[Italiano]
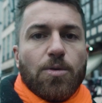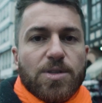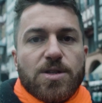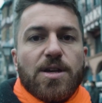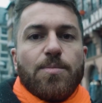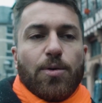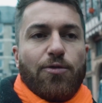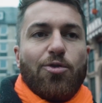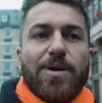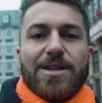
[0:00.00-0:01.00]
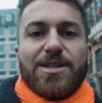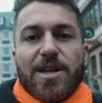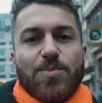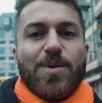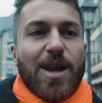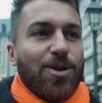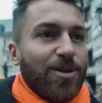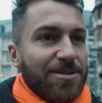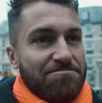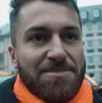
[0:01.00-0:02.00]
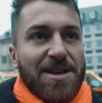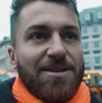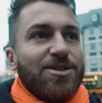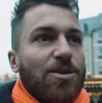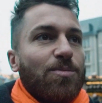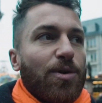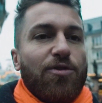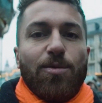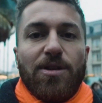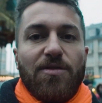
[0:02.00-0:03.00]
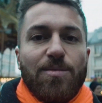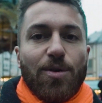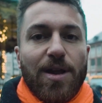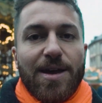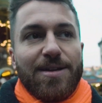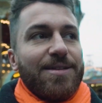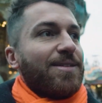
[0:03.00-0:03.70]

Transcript: questi profumi che si respirano. C'è un profumo di vin brûlé